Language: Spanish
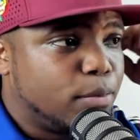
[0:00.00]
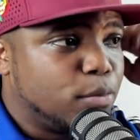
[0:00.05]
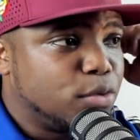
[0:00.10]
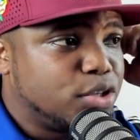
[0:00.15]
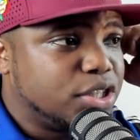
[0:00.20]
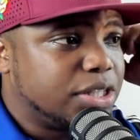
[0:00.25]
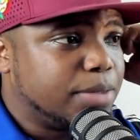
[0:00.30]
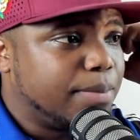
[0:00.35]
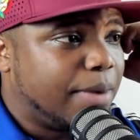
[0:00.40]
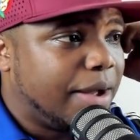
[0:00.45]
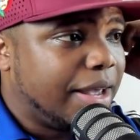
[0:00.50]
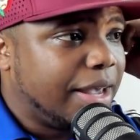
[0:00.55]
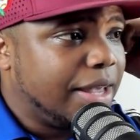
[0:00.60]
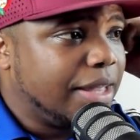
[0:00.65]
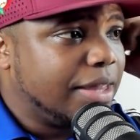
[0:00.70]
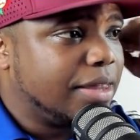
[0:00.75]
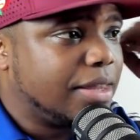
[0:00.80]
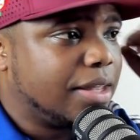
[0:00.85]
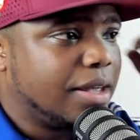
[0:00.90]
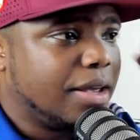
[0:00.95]
muchísima
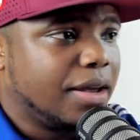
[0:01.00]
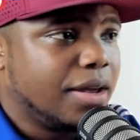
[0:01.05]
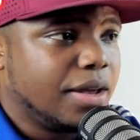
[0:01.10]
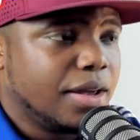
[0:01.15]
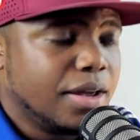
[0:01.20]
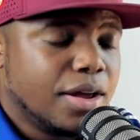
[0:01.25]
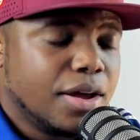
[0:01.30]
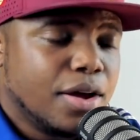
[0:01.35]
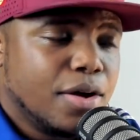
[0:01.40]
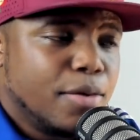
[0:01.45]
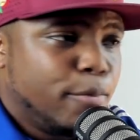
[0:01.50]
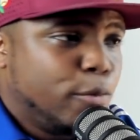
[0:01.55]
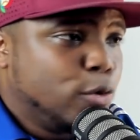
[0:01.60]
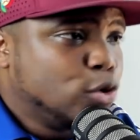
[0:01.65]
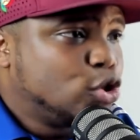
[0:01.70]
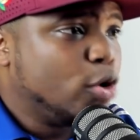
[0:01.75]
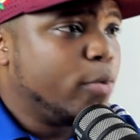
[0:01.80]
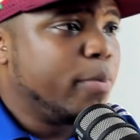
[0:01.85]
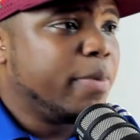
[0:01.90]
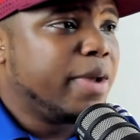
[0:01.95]
gente,
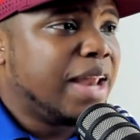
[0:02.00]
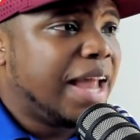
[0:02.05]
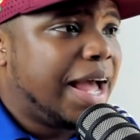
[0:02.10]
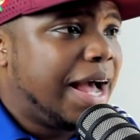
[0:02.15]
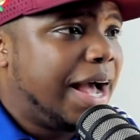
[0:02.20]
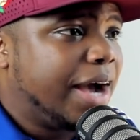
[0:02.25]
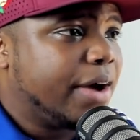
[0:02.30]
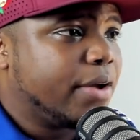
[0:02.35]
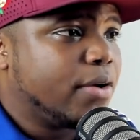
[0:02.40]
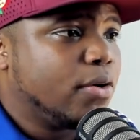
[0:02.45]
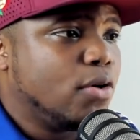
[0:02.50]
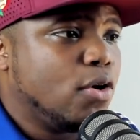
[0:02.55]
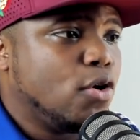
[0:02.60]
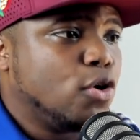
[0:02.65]
muchos milagros.